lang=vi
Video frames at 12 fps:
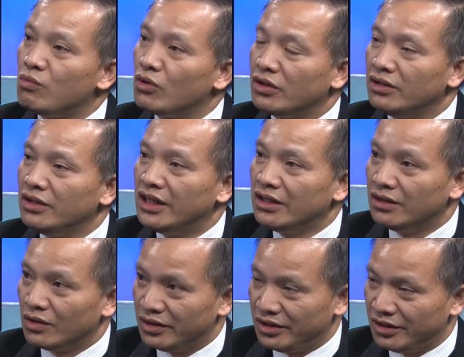có đến
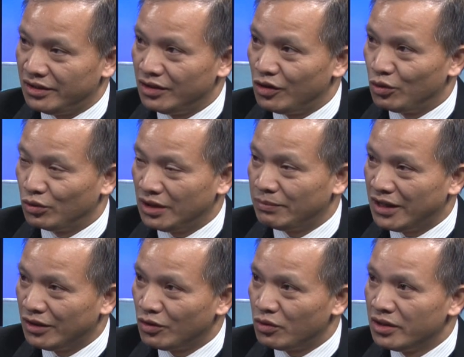gửi gửi đồ tiếp tế
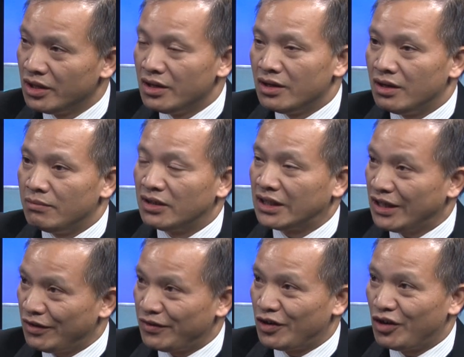cho tôi ờ, mà
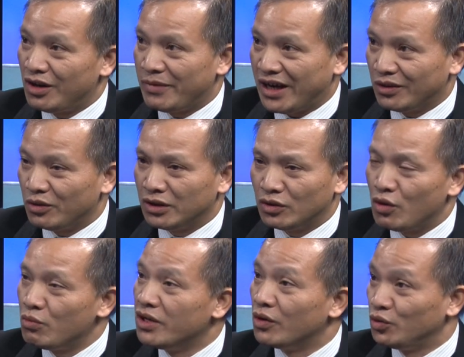thay vào đó là mẹ tôi thì tôi
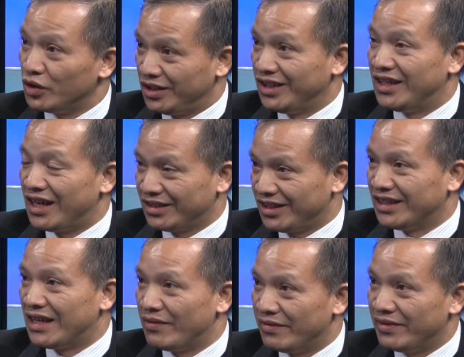không hiểu chuyện gì đang xảy
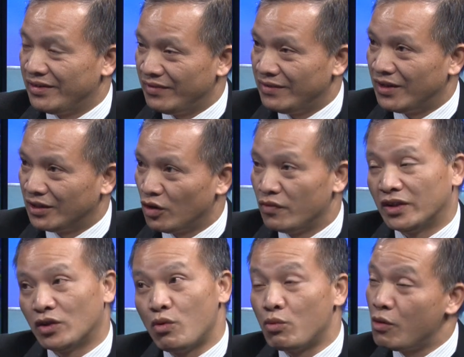ra với với, vợ tôi vì
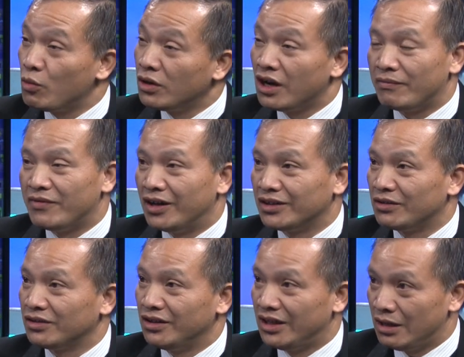tôi không không có được gặp vợ cho
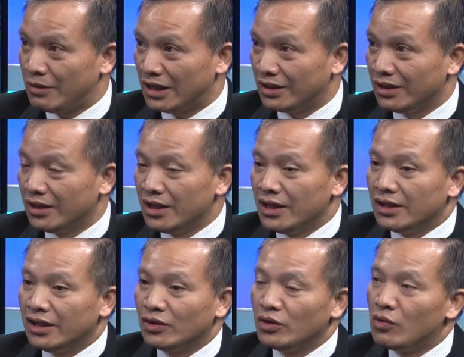từ khi bắt yeah.
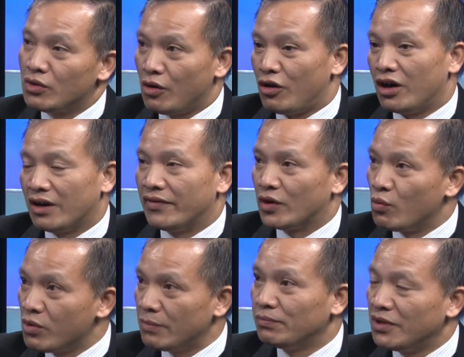thì tôi yêu cầu họ là phải
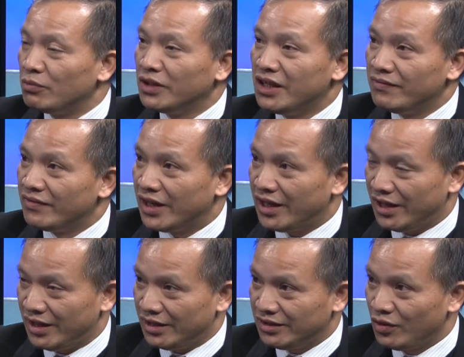cung cấp thông tin
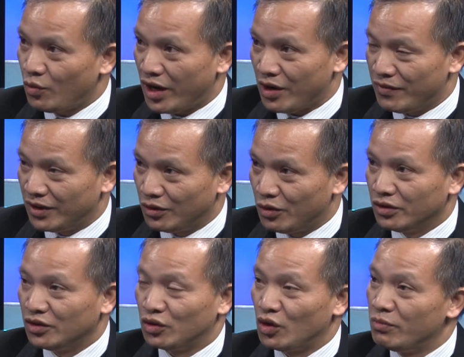về sức khỏe của vợ tôi
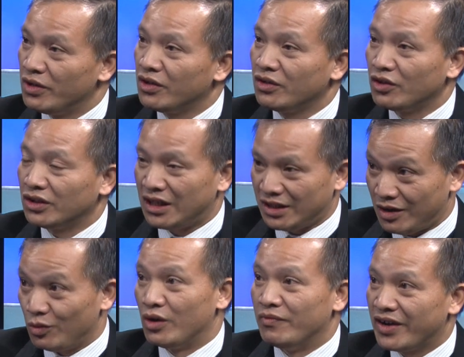rồi tôi mới có
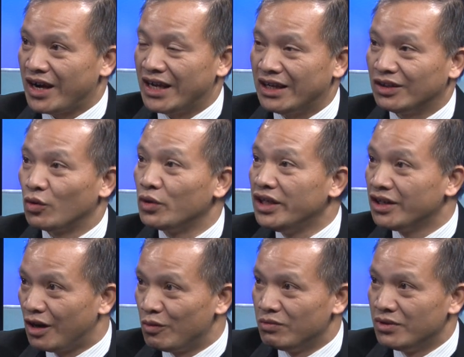thảo luận với các anh là tôi có đi hay
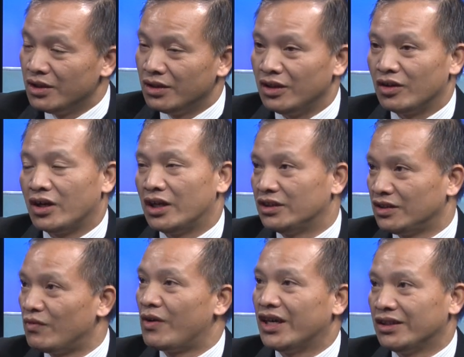không thì họ nói là
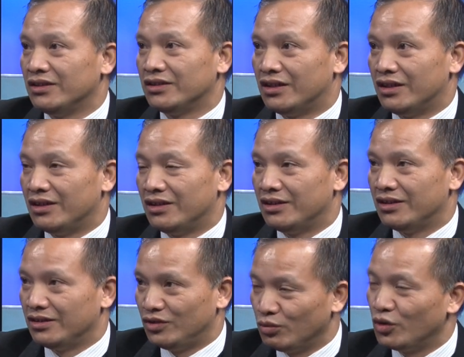trong vòng 24 giờ
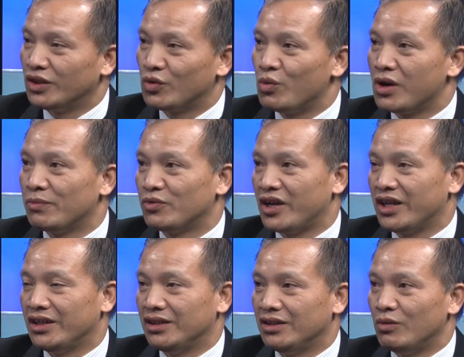chúng tôi sẽ cung cấp cho
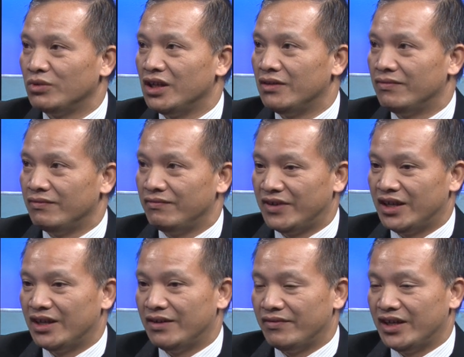anh thông tin
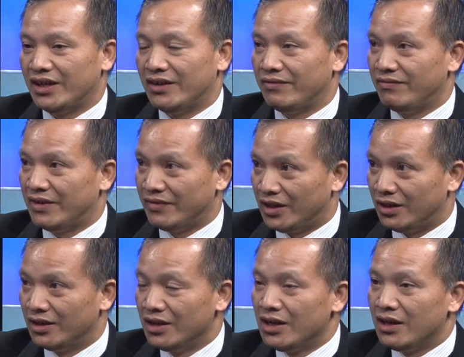về về về vợ
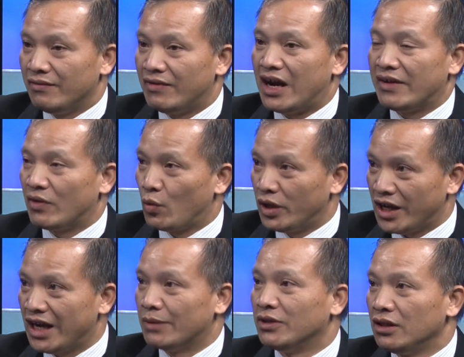và anh phải quyết định
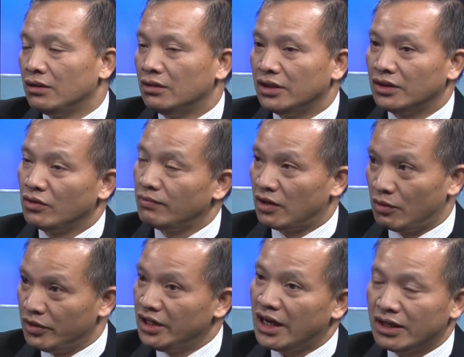ngay lập tức thì tôi bảo đồng
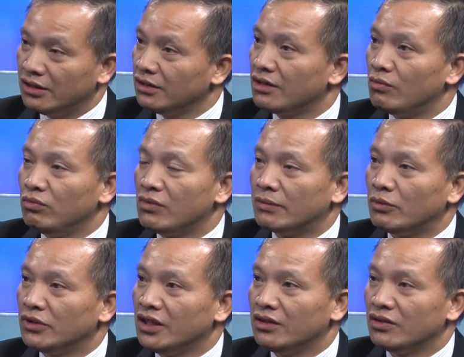ý anh cứ cung cấp thông
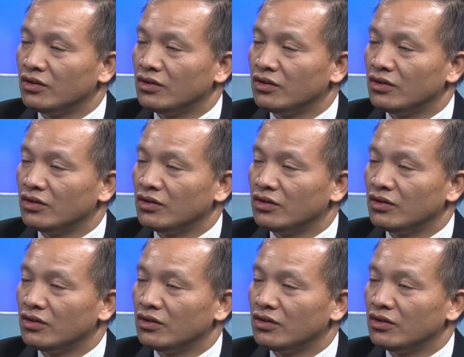tin